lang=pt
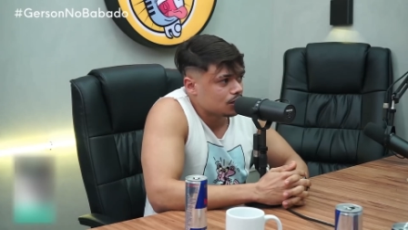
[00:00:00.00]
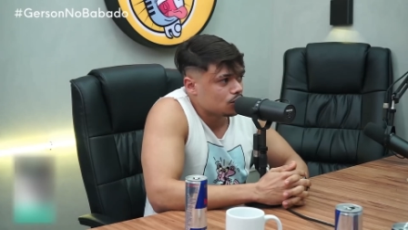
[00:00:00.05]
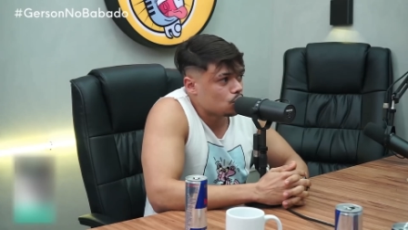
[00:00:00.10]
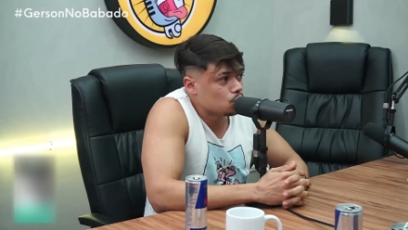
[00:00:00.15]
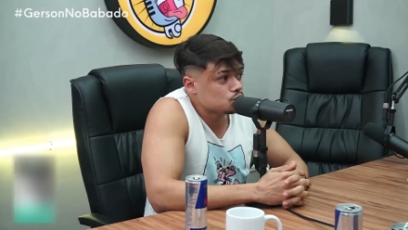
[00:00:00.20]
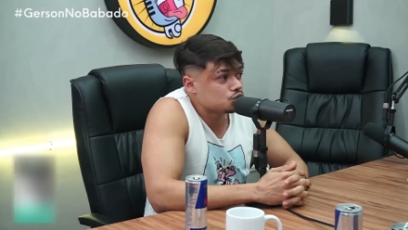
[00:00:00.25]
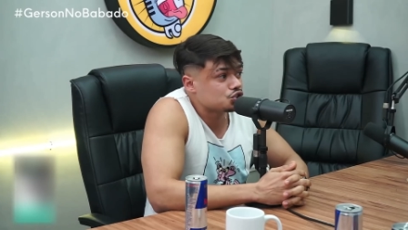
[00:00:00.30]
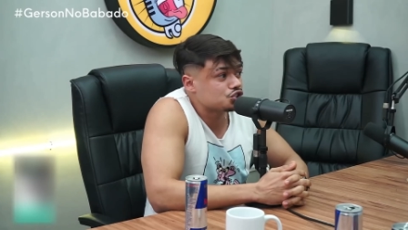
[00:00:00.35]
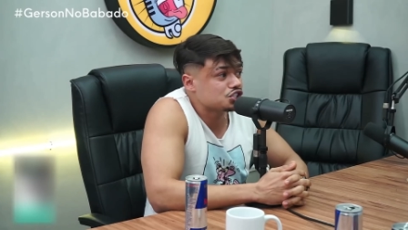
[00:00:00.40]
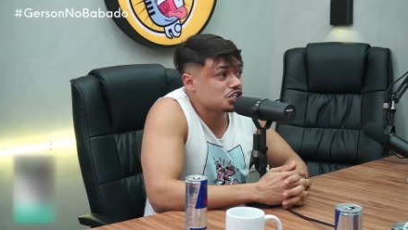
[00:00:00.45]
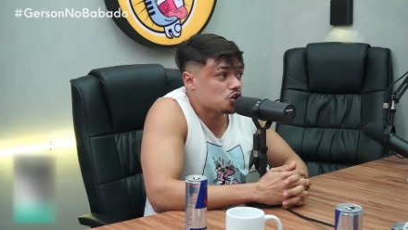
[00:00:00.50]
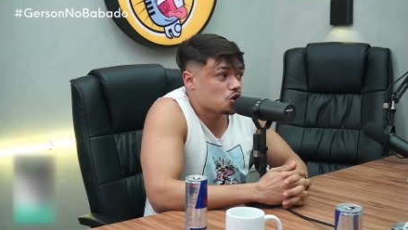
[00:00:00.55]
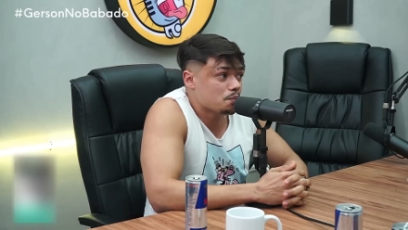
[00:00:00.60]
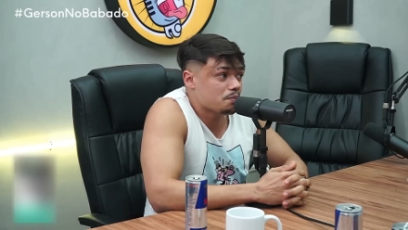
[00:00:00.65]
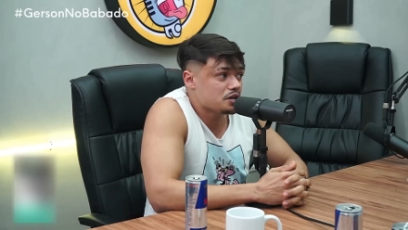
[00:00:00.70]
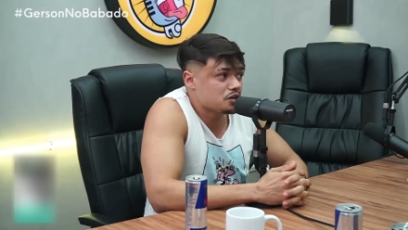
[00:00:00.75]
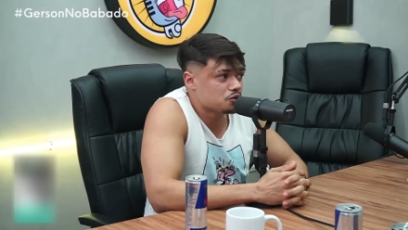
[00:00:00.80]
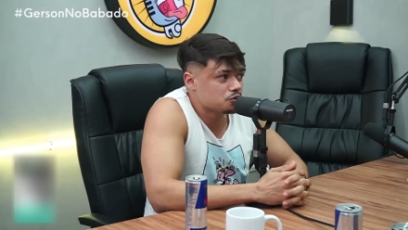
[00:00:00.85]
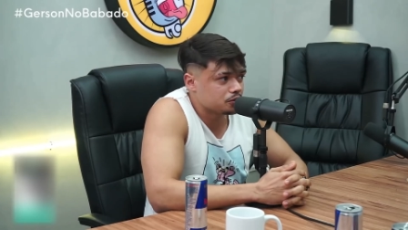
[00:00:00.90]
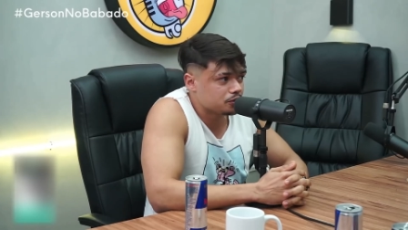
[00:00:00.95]
Com cinco
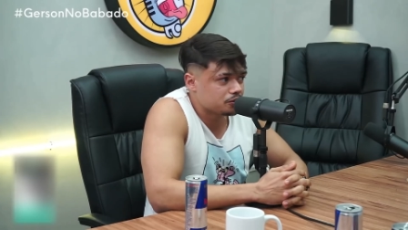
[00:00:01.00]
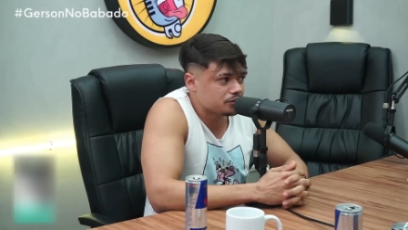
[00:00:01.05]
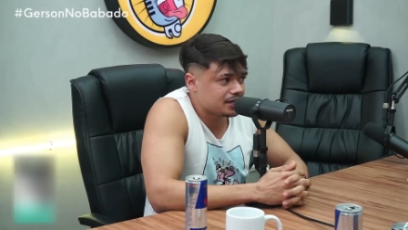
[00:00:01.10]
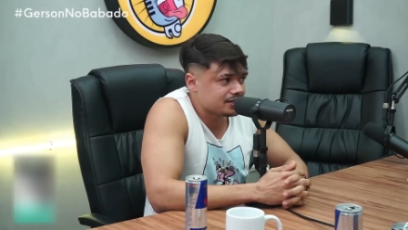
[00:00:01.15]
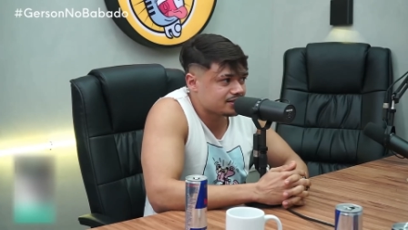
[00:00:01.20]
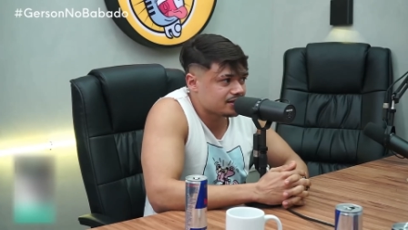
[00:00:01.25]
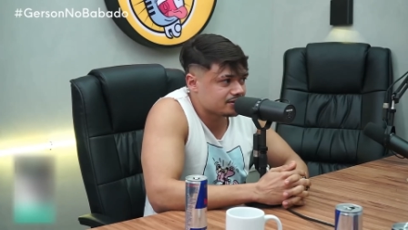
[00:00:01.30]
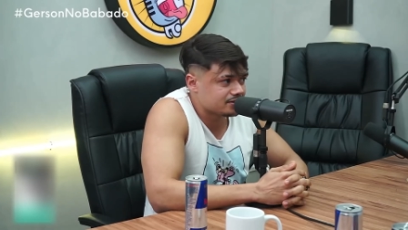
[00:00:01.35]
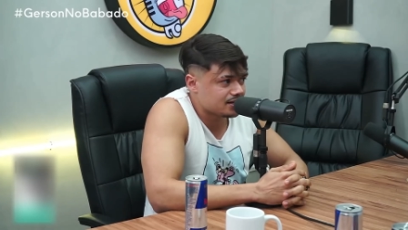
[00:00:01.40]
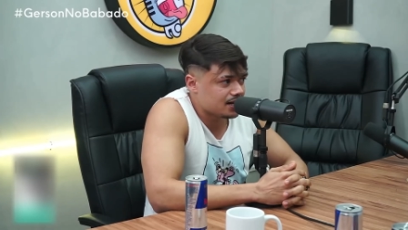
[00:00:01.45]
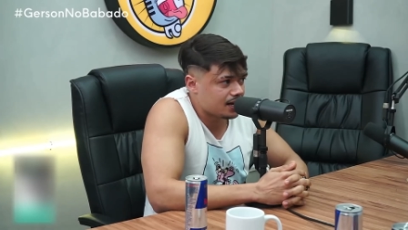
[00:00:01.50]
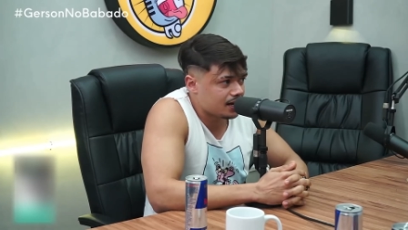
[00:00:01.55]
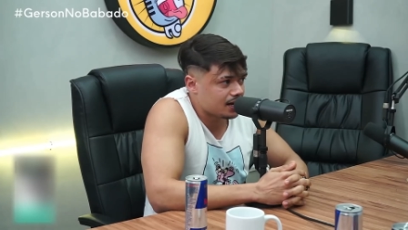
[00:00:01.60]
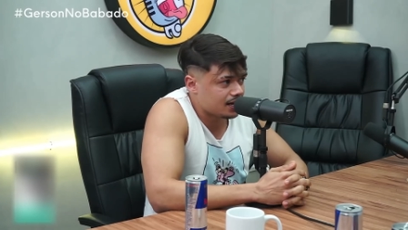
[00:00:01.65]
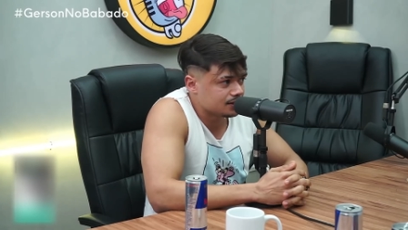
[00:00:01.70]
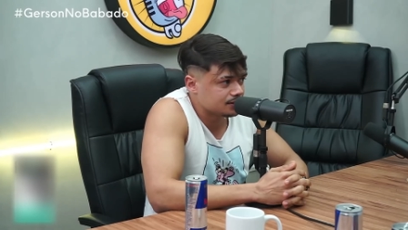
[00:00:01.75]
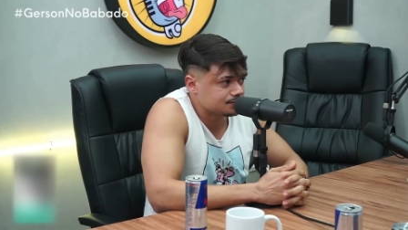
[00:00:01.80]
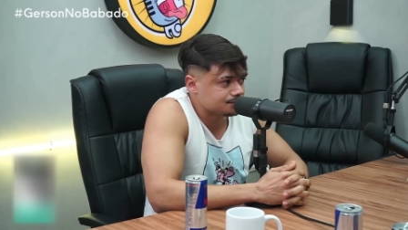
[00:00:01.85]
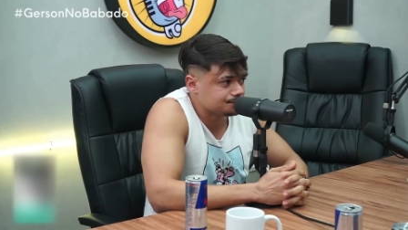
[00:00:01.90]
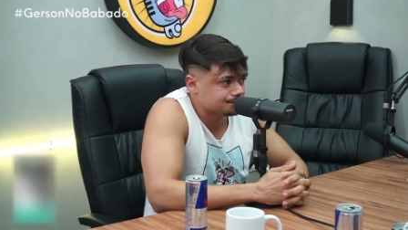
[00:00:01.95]
minutos eu nessa
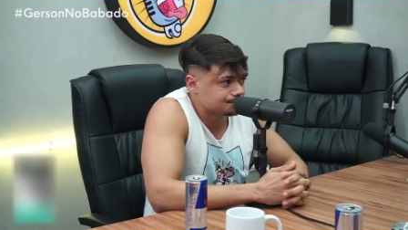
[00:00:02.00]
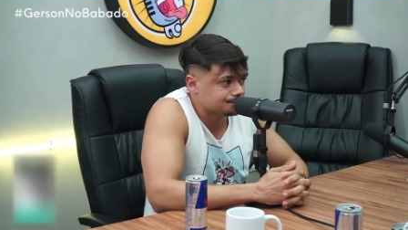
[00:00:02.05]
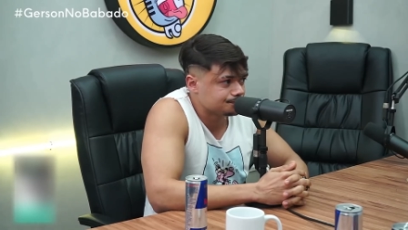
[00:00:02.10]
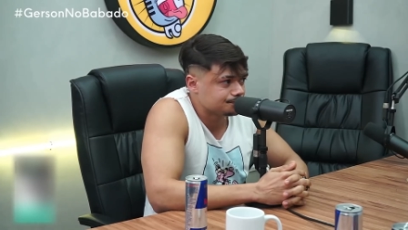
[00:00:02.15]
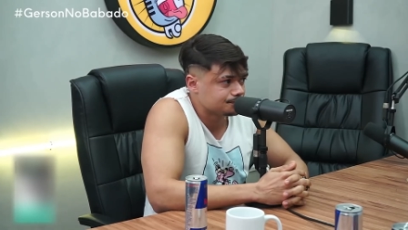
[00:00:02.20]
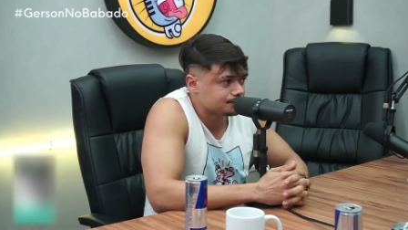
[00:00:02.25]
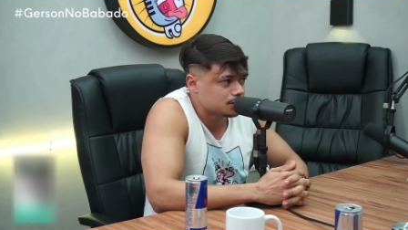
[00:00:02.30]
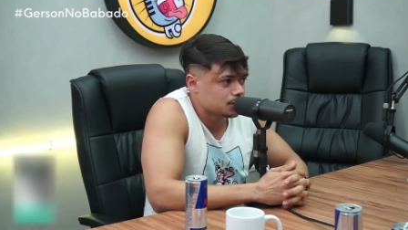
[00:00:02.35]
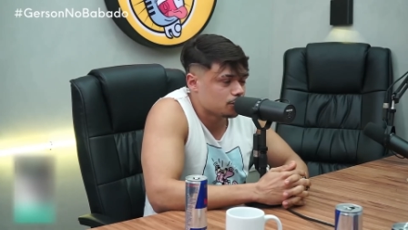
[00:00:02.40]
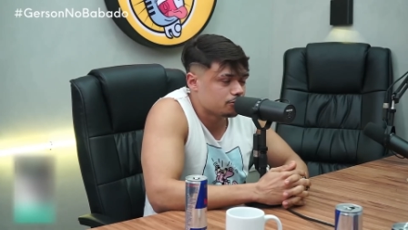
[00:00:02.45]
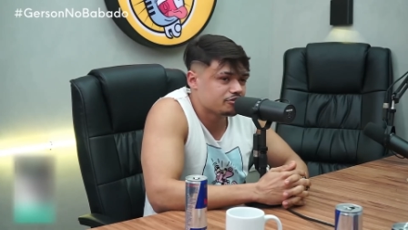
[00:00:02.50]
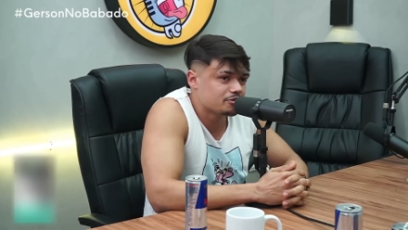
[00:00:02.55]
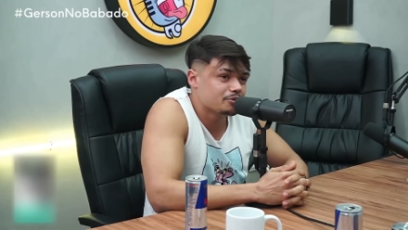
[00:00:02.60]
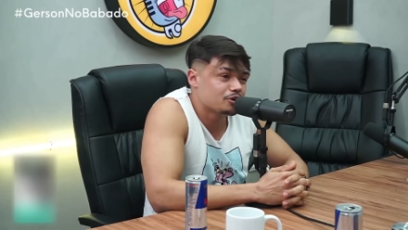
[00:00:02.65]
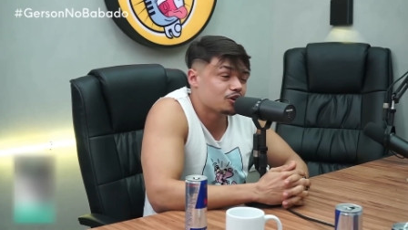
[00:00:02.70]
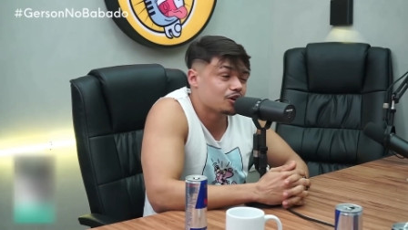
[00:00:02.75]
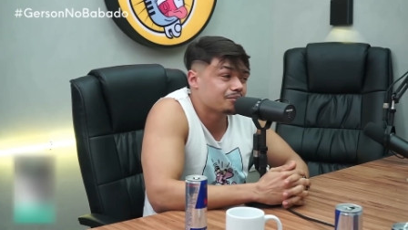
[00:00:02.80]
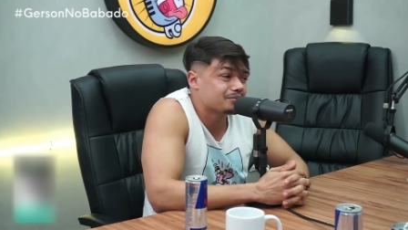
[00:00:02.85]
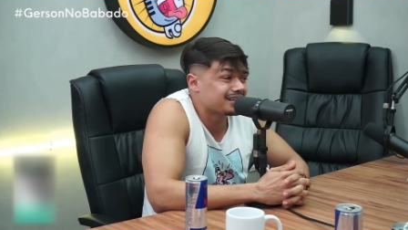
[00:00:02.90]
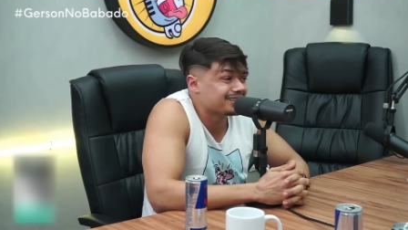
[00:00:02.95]
sala, eu ouvi
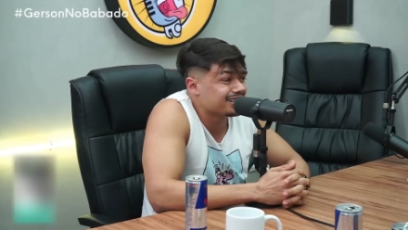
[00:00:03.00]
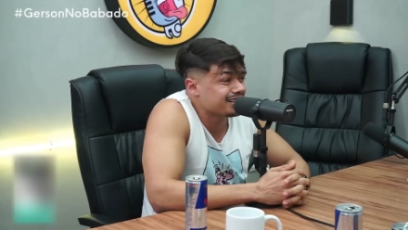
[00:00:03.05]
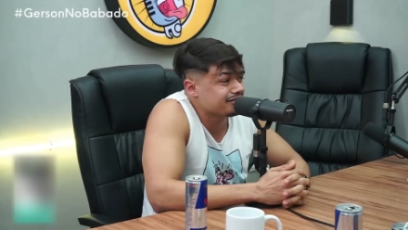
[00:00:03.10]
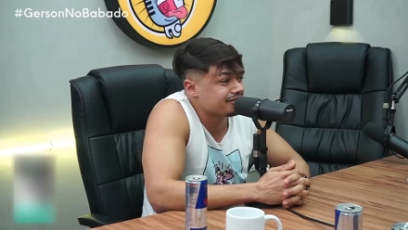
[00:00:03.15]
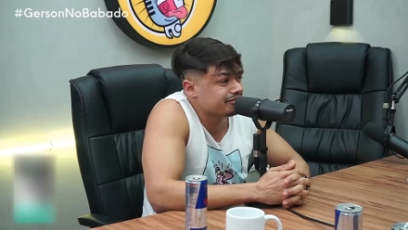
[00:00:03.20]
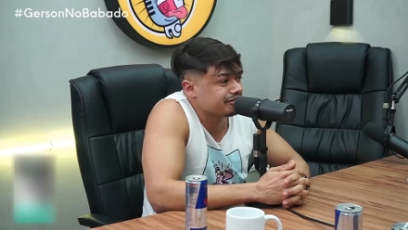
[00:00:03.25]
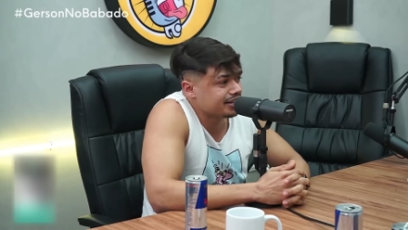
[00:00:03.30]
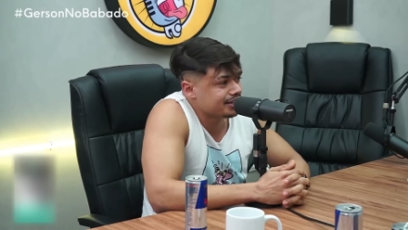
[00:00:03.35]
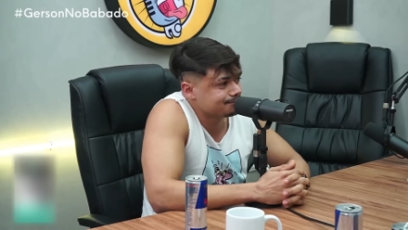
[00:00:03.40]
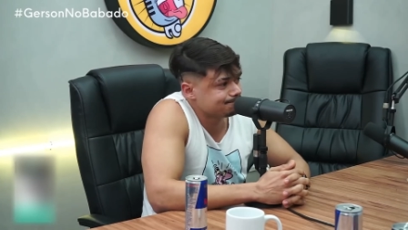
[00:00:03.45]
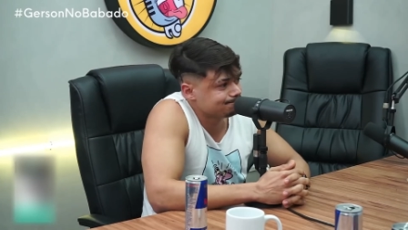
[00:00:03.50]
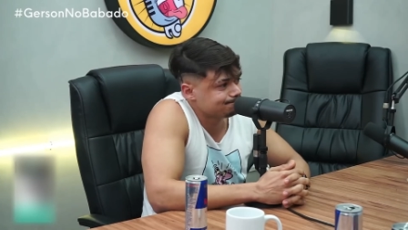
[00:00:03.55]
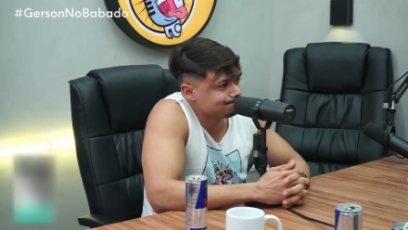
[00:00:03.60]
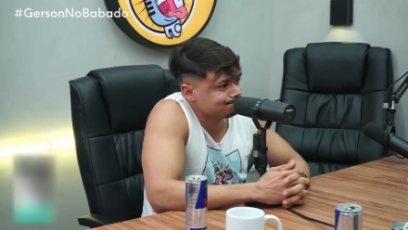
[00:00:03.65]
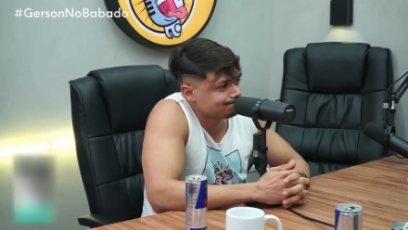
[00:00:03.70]
meu nome na TV.